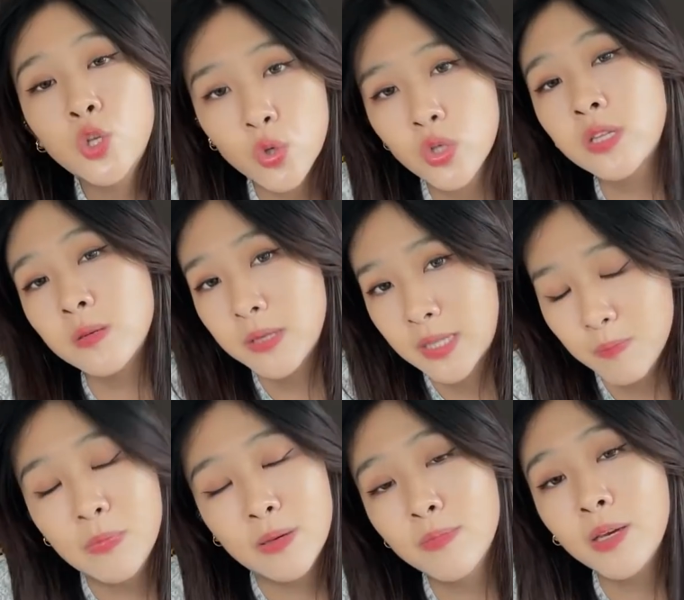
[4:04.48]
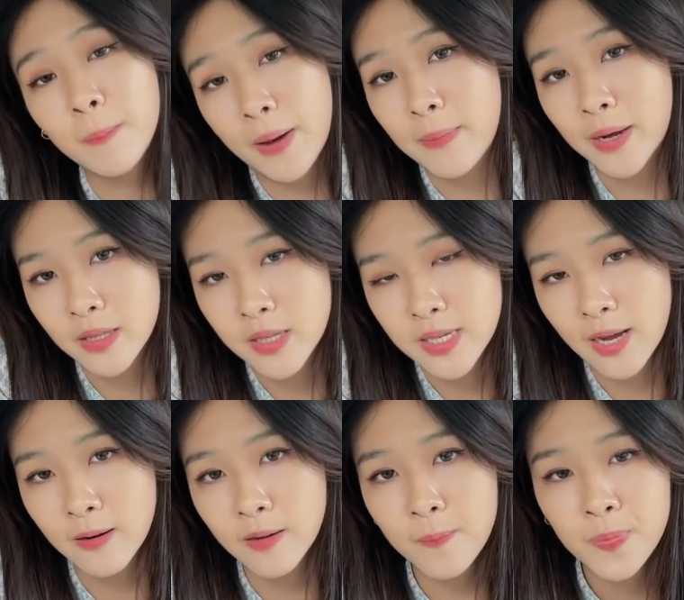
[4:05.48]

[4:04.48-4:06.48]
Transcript: 就是这么明明白白的讲了。